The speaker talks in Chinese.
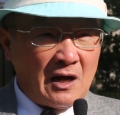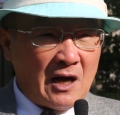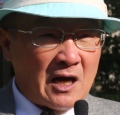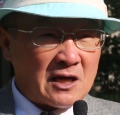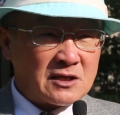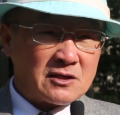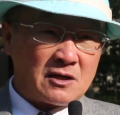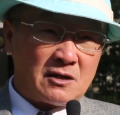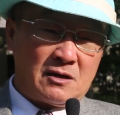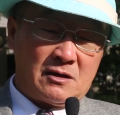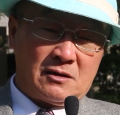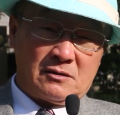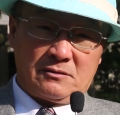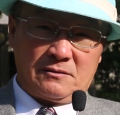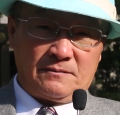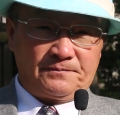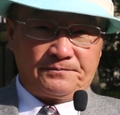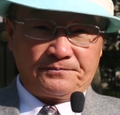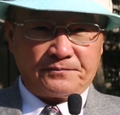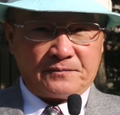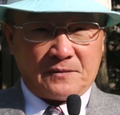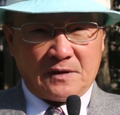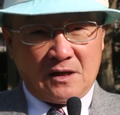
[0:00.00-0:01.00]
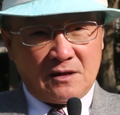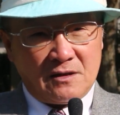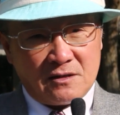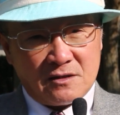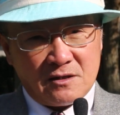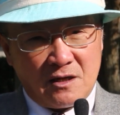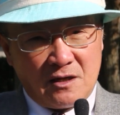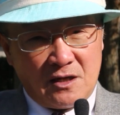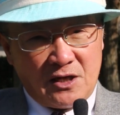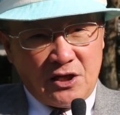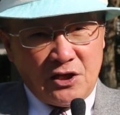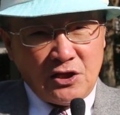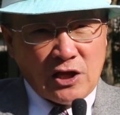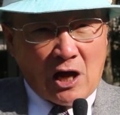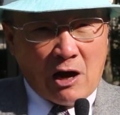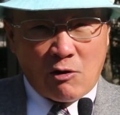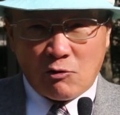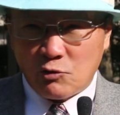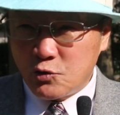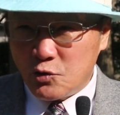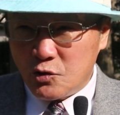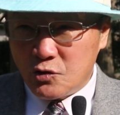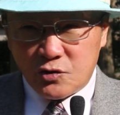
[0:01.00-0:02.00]
啊，这个这个领
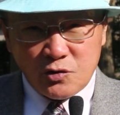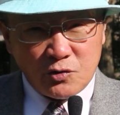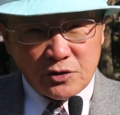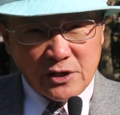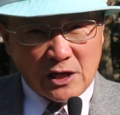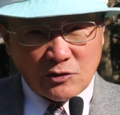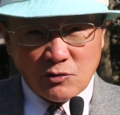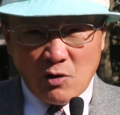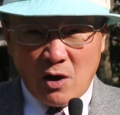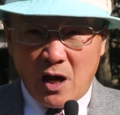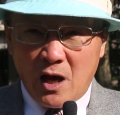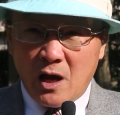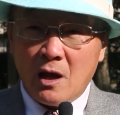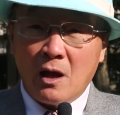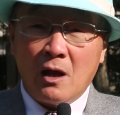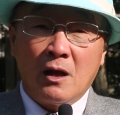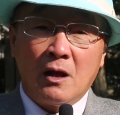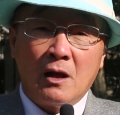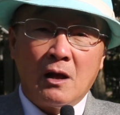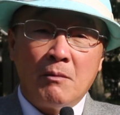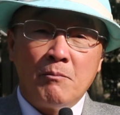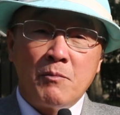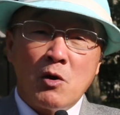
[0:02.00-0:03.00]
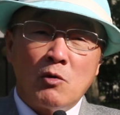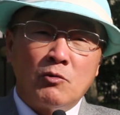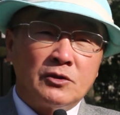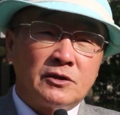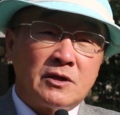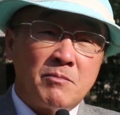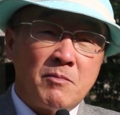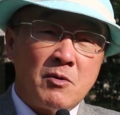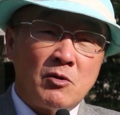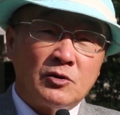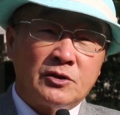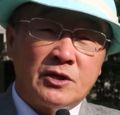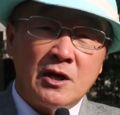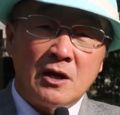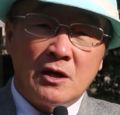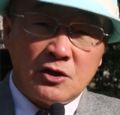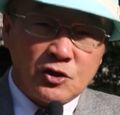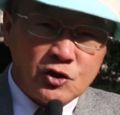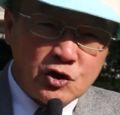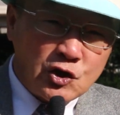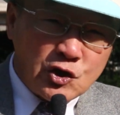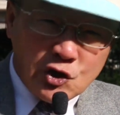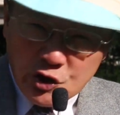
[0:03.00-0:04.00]
导就就讲说，哎，没有问题，没问题，
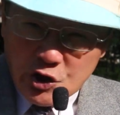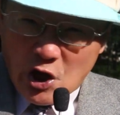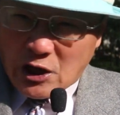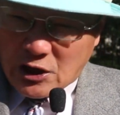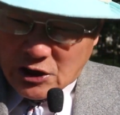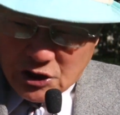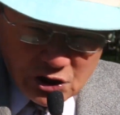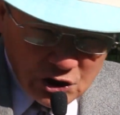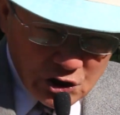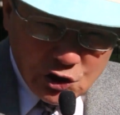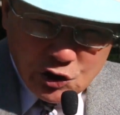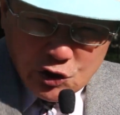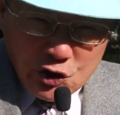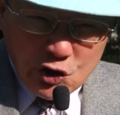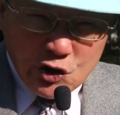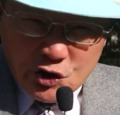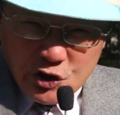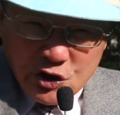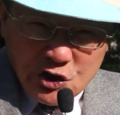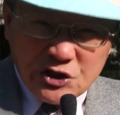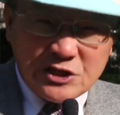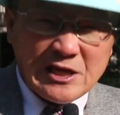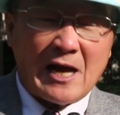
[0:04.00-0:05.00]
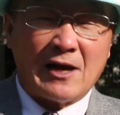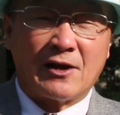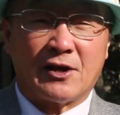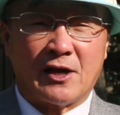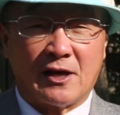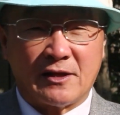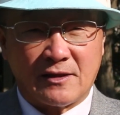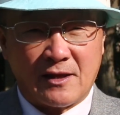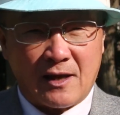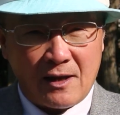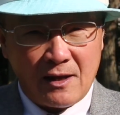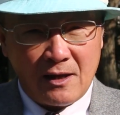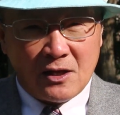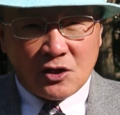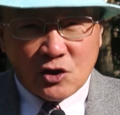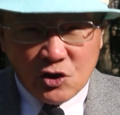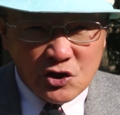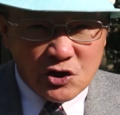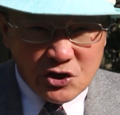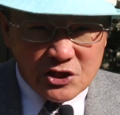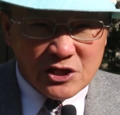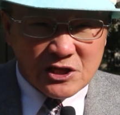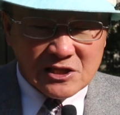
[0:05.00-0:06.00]
继续演，继续上演了，
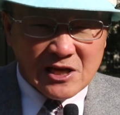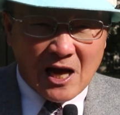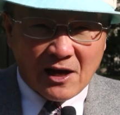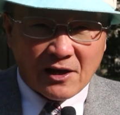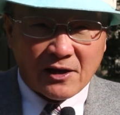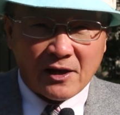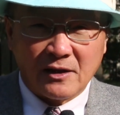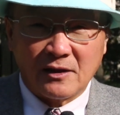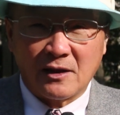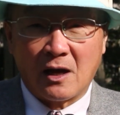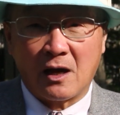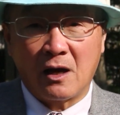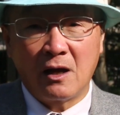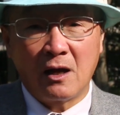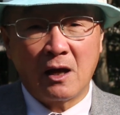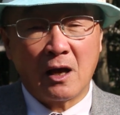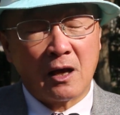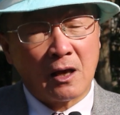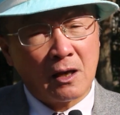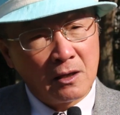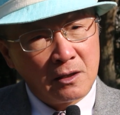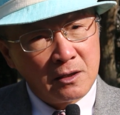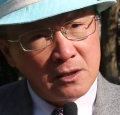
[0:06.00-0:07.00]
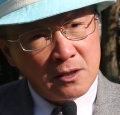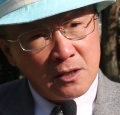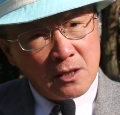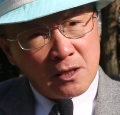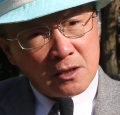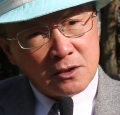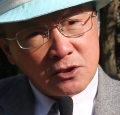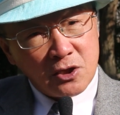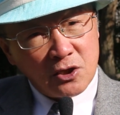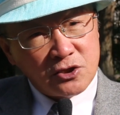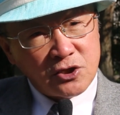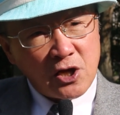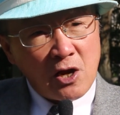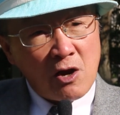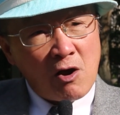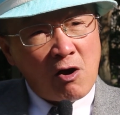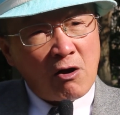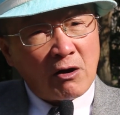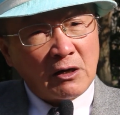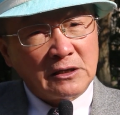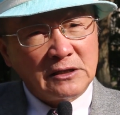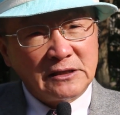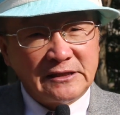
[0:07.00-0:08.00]
继续上演了。哎，这些
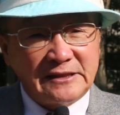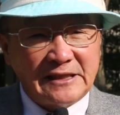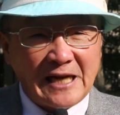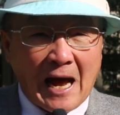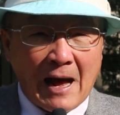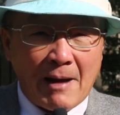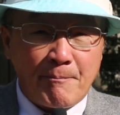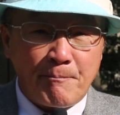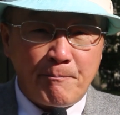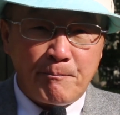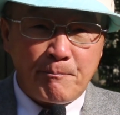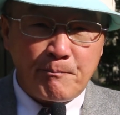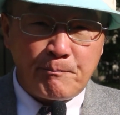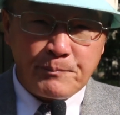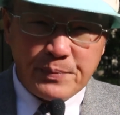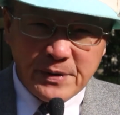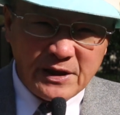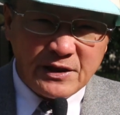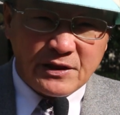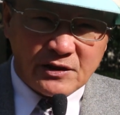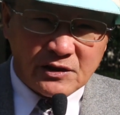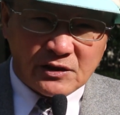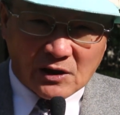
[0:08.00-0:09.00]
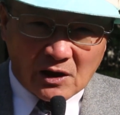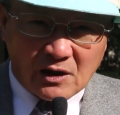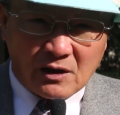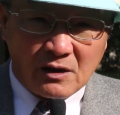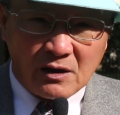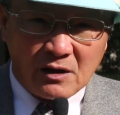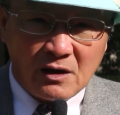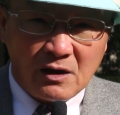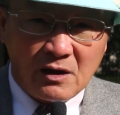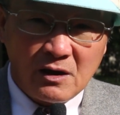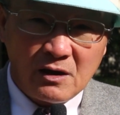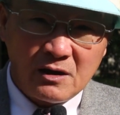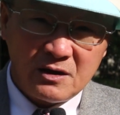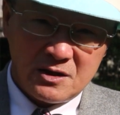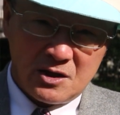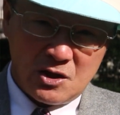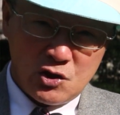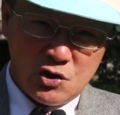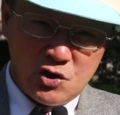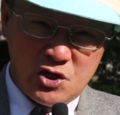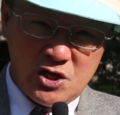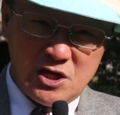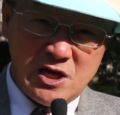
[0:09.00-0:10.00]
哈染病的
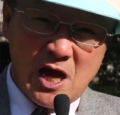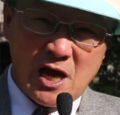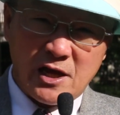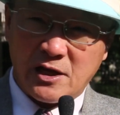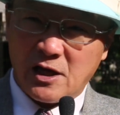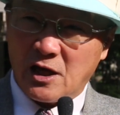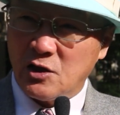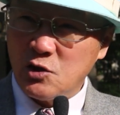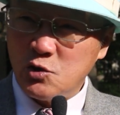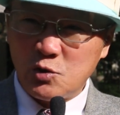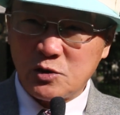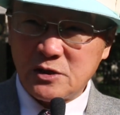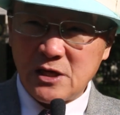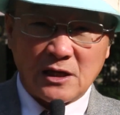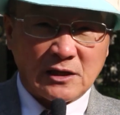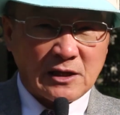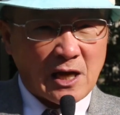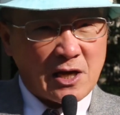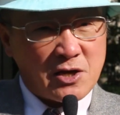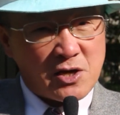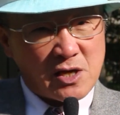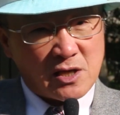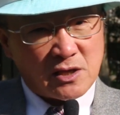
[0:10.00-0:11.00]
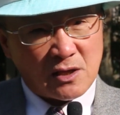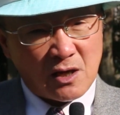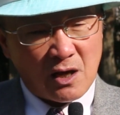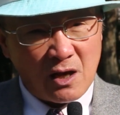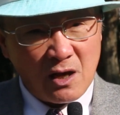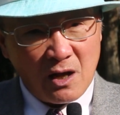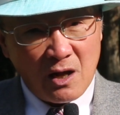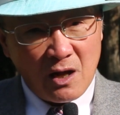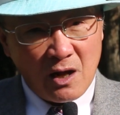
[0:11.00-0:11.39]
女演员就上台演了。